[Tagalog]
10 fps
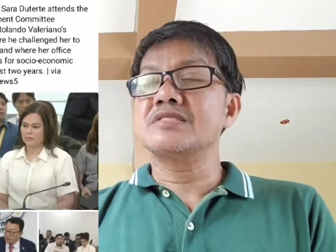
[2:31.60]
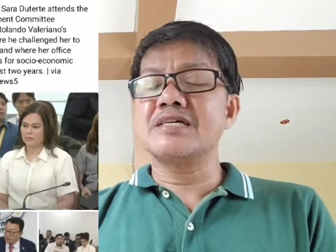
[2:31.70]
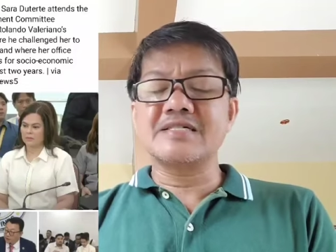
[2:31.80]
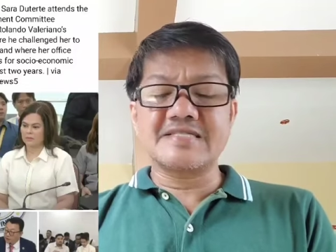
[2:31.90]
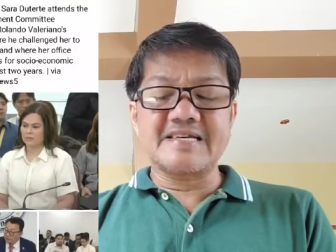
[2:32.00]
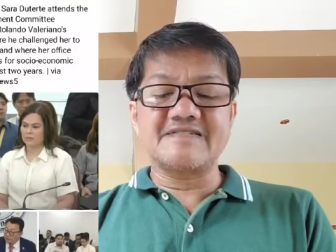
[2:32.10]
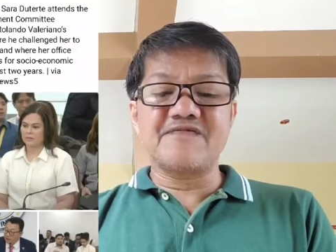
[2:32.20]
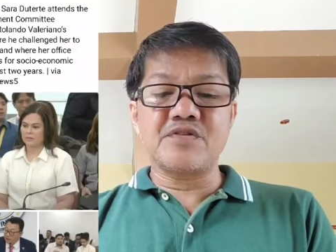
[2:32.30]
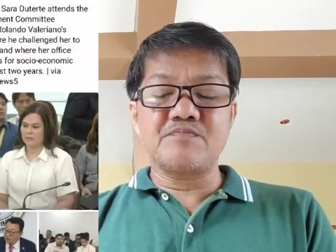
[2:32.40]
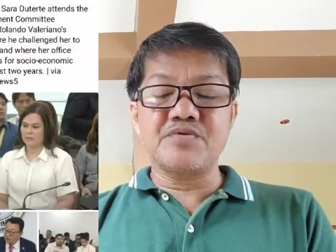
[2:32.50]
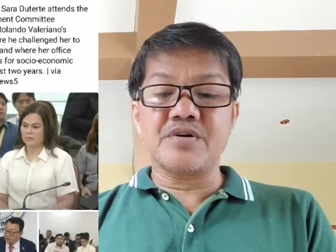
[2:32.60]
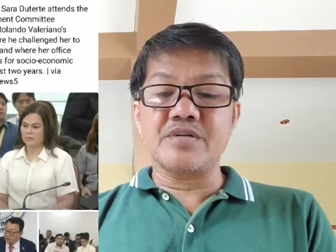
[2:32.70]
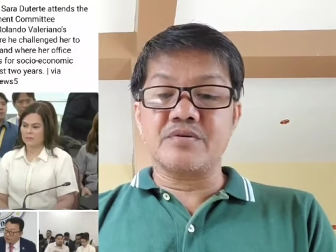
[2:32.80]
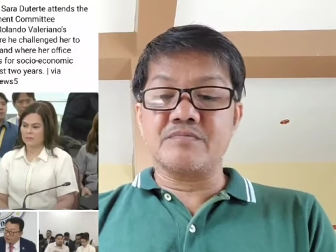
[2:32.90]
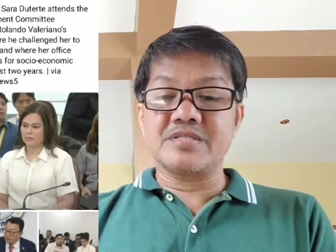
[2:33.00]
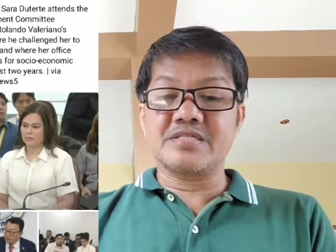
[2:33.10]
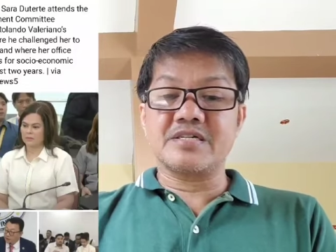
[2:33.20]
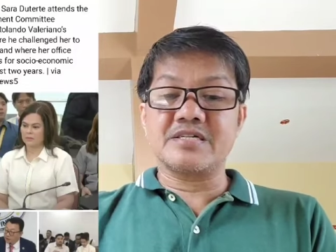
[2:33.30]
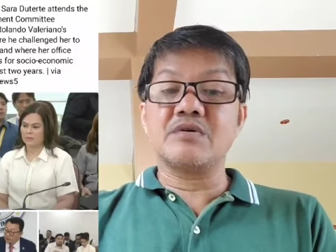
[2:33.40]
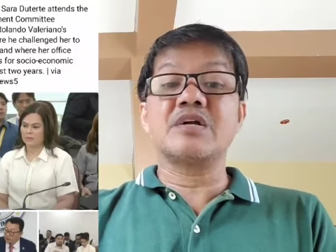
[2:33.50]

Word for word: successful po kayo Mr.